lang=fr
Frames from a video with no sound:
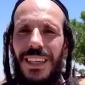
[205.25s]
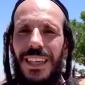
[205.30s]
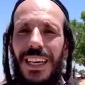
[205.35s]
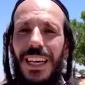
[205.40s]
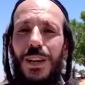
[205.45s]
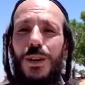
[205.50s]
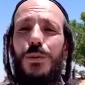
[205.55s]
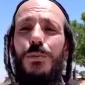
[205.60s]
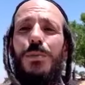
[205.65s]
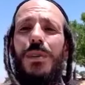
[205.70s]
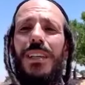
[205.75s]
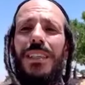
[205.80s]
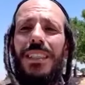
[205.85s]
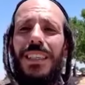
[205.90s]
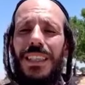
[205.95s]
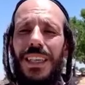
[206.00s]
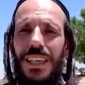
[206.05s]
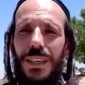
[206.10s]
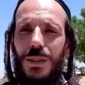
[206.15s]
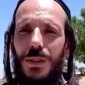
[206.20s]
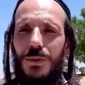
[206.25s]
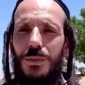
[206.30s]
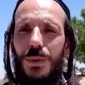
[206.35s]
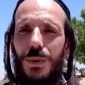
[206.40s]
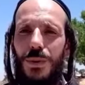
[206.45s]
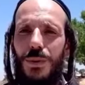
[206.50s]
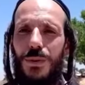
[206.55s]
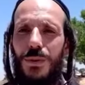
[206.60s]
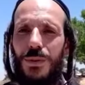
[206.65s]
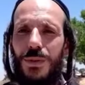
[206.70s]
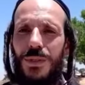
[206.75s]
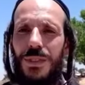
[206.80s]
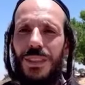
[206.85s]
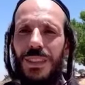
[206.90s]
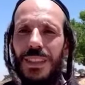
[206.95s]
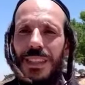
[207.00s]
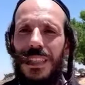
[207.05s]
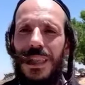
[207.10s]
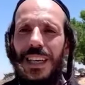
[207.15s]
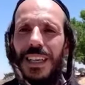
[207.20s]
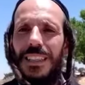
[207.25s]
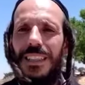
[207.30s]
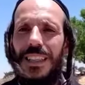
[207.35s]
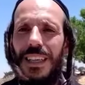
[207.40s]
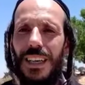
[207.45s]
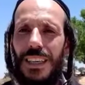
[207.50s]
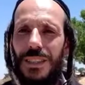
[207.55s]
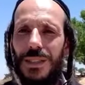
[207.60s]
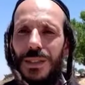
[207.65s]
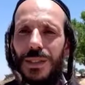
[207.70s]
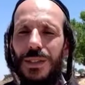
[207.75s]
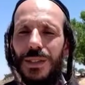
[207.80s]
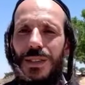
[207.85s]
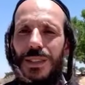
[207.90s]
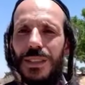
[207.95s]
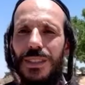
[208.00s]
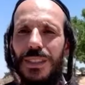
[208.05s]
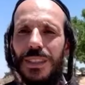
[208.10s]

et le plaisir d'Akadosh Baruch Hu.